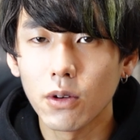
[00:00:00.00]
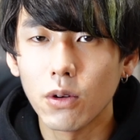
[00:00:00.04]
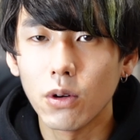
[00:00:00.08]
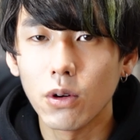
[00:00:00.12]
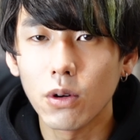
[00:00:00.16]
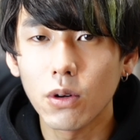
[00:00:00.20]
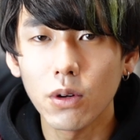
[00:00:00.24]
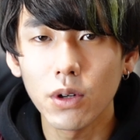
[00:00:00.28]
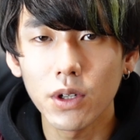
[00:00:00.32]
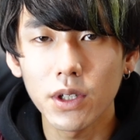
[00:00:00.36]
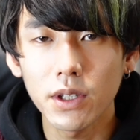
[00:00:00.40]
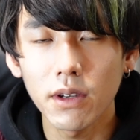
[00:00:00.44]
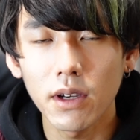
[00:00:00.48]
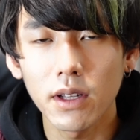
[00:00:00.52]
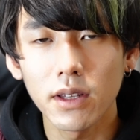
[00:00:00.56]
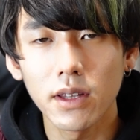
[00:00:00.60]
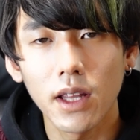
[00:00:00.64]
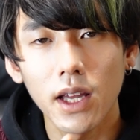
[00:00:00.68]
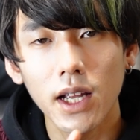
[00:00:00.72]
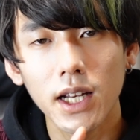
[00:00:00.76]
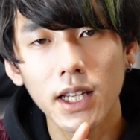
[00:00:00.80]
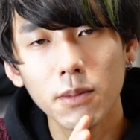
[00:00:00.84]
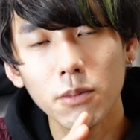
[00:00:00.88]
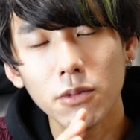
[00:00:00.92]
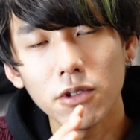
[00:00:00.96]
ここには
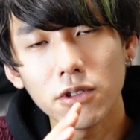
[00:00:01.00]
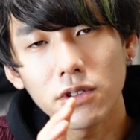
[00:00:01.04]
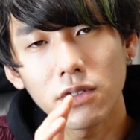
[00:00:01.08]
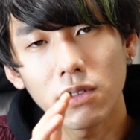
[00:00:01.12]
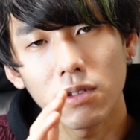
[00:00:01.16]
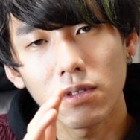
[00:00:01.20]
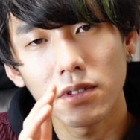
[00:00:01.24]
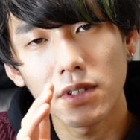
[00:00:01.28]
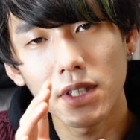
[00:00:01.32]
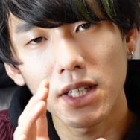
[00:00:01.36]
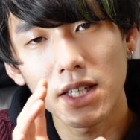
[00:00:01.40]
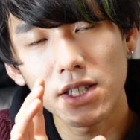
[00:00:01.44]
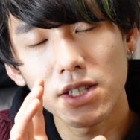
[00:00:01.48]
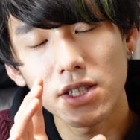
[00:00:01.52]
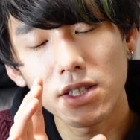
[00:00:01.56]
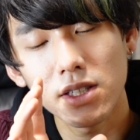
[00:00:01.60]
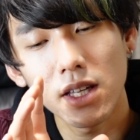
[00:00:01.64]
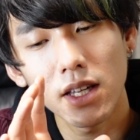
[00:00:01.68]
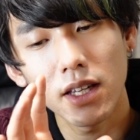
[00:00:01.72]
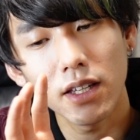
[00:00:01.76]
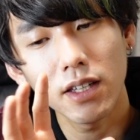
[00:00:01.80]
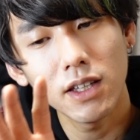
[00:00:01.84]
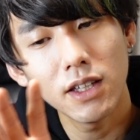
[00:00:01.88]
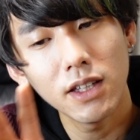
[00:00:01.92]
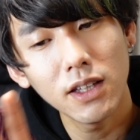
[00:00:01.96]
何も存在し
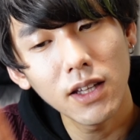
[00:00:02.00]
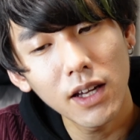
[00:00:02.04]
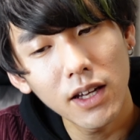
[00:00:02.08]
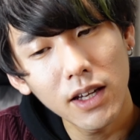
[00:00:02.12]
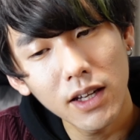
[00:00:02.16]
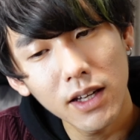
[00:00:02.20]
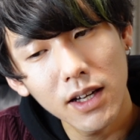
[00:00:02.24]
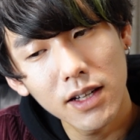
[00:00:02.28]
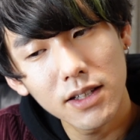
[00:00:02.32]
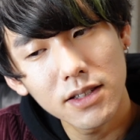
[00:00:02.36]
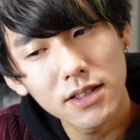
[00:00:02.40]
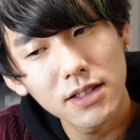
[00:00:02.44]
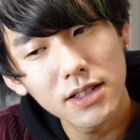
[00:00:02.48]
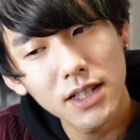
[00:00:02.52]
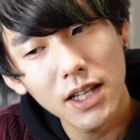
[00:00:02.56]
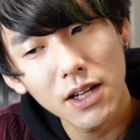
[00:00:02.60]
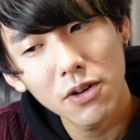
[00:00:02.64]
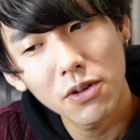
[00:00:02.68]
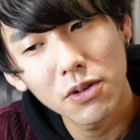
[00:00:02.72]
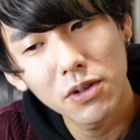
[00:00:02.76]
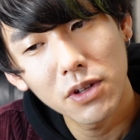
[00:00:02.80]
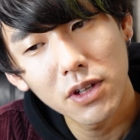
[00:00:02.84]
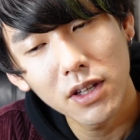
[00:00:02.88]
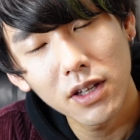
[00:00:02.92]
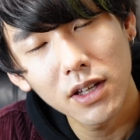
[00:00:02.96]
ていないはずな
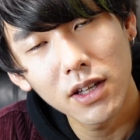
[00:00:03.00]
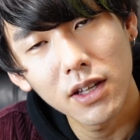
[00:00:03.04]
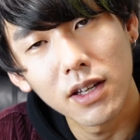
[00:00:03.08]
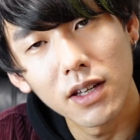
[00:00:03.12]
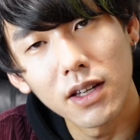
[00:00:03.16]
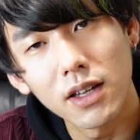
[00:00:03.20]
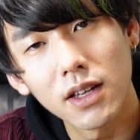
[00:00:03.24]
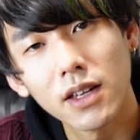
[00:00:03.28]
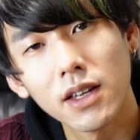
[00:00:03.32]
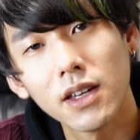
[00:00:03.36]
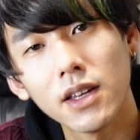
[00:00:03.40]
のに、